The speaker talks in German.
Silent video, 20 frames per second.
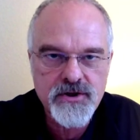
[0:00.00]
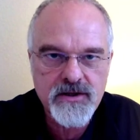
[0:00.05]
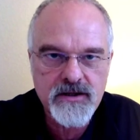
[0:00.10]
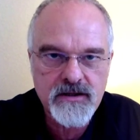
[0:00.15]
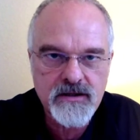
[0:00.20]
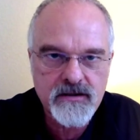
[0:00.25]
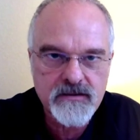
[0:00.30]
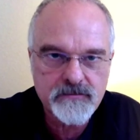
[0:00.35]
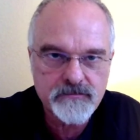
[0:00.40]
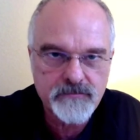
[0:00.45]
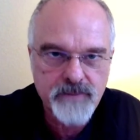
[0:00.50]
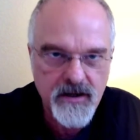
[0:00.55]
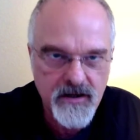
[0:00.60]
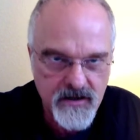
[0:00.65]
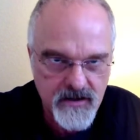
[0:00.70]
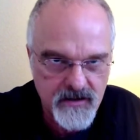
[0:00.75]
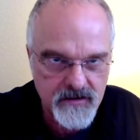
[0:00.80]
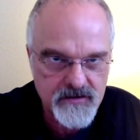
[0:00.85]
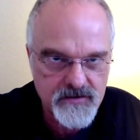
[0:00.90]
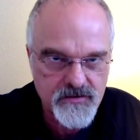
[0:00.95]
die
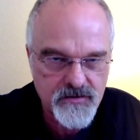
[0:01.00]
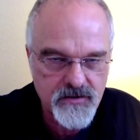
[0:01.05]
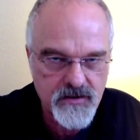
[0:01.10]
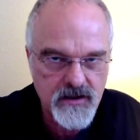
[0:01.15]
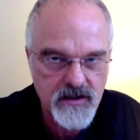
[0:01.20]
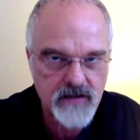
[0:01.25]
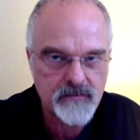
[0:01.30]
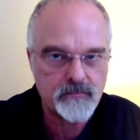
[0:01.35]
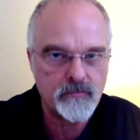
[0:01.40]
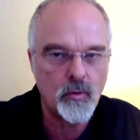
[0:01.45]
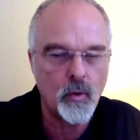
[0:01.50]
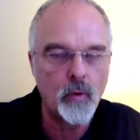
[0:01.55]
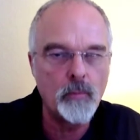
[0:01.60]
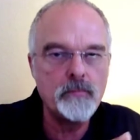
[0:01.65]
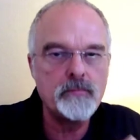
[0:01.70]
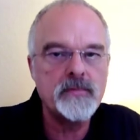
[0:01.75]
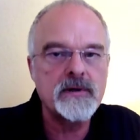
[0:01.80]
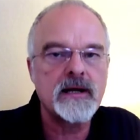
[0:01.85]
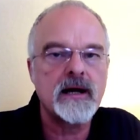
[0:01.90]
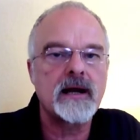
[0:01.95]
parat zu haben,
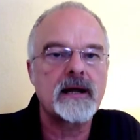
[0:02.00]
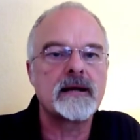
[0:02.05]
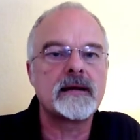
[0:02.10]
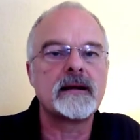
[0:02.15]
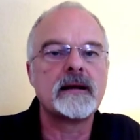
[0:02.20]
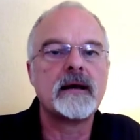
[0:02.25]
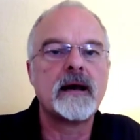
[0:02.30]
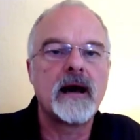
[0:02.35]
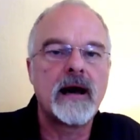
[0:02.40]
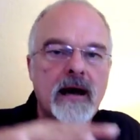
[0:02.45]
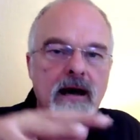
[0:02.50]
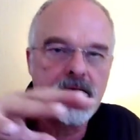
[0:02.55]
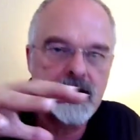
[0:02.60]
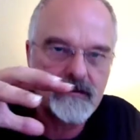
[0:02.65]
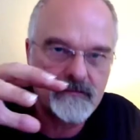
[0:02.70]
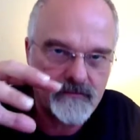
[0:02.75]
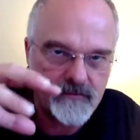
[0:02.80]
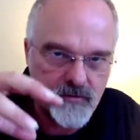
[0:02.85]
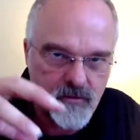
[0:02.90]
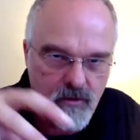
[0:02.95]
um dann
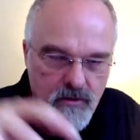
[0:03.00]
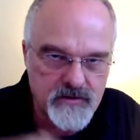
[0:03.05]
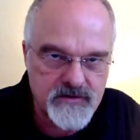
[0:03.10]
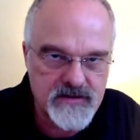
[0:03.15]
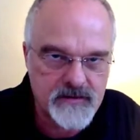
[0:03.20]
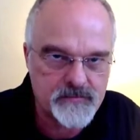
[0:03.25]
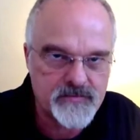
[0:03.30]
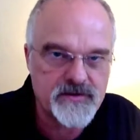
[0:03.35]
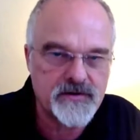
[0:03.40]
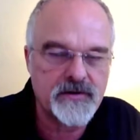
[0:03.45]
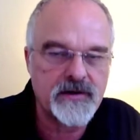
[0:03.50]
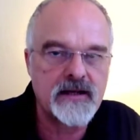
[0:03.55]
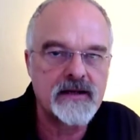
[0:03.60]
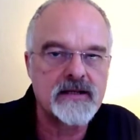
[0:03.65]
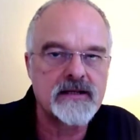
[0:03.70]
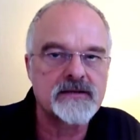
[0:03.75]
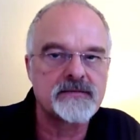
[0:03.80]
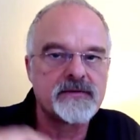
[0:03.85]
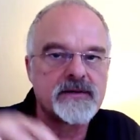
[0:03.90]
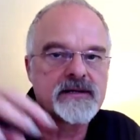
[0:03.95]

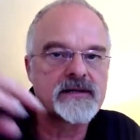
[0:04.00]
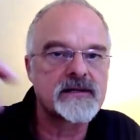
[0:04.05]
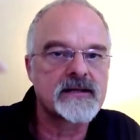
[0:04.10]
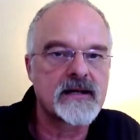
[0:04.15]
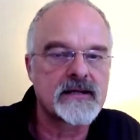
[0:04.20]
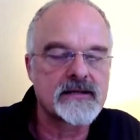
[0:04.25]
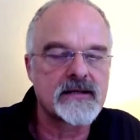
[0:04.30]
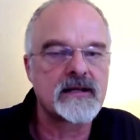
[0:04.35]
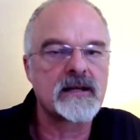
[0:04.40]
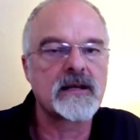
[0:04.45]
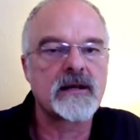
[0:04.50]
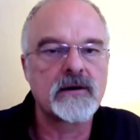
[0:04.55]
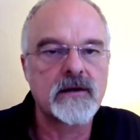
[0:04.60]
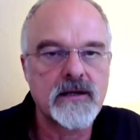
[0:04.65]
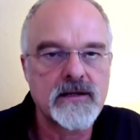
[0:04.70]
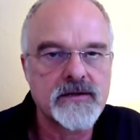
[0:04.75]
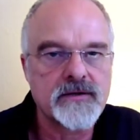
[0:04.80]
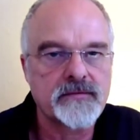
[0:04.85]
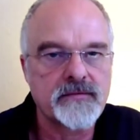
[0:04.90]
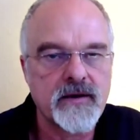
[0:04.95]
konzeptionelles Wissen tatsächlich auch
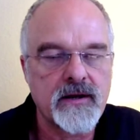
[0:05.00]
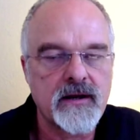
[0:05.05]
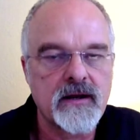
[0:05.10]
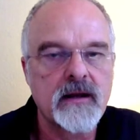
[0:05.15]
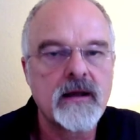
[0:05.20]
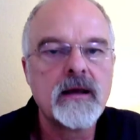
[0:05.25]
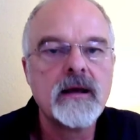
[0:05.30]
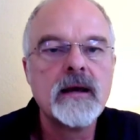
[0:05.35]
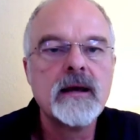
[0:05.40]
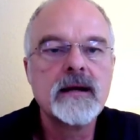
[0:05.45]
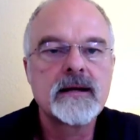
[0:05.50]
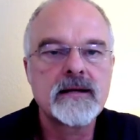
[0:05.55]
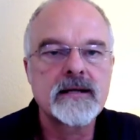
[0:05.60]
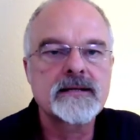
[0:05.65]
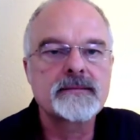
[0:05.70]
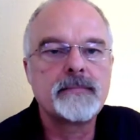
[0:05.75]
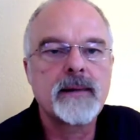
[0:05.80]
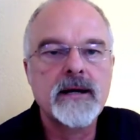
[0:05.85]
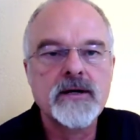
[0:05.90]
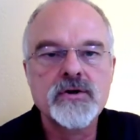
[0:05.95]
anzuwenden.
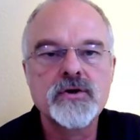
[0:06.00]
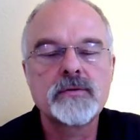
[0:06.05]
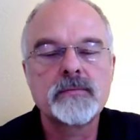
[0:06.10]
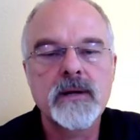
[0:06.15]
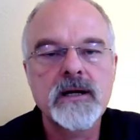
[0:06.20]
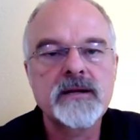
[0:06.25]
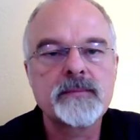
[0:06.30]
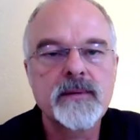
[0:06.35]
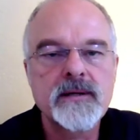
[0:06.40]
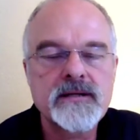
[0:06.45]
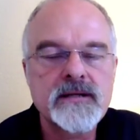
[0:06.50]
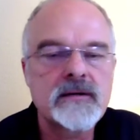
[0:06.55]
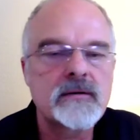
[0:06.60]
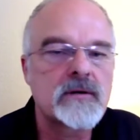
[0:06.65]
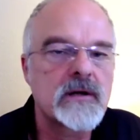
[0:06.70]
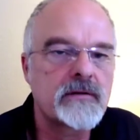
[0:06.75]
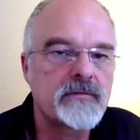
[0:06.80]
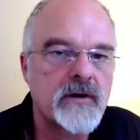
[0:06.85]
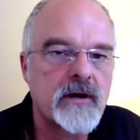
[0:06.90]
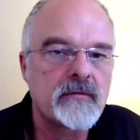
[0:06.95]
Das macht schon manchmal Sinn und
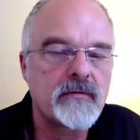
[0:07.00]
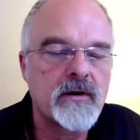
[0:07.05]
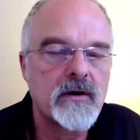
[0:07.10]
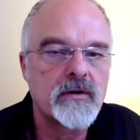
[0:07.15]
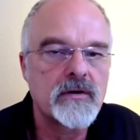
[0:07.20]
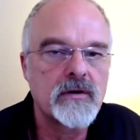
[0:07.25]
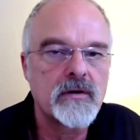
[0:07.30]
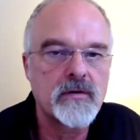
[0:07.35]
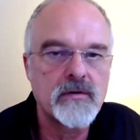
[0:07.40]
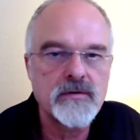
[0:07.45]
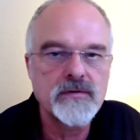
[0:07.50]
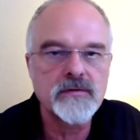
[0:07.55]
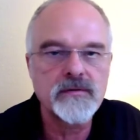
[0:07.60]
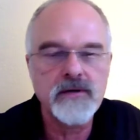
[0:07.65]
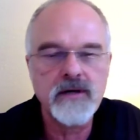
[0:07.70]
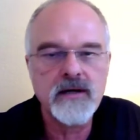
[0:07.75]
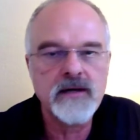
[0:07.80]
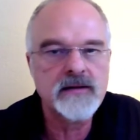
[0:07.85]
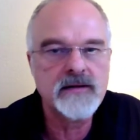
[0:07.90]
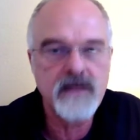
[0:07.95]
dafür haben wir auch eine Lösung,
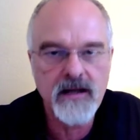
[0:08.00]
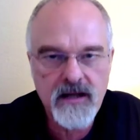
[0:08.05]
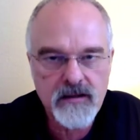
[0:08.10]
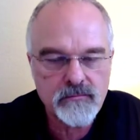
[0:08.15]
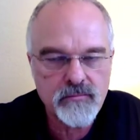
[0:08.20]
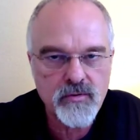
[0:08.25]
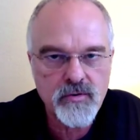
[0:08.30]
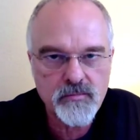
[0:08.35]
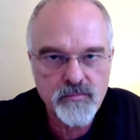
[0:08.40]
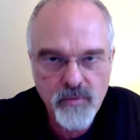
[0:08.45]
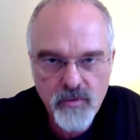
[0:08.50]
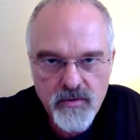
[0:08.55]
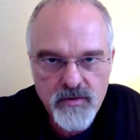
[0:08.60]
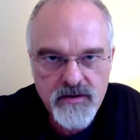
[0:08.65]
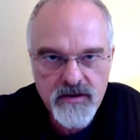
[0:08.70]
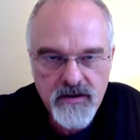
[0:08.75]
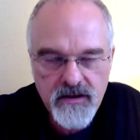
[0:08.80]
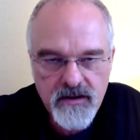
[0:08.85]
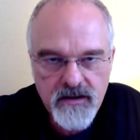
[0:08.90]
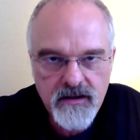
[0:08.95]
die heißt
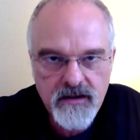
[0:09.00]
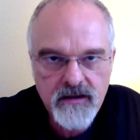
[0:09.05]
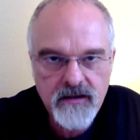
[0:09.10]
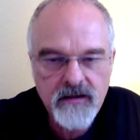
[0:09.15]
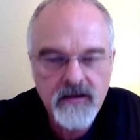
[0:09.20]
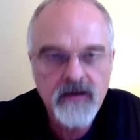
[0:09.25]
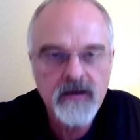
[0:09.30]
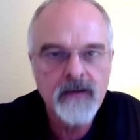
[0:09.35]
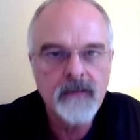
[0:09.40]
lernbook.de.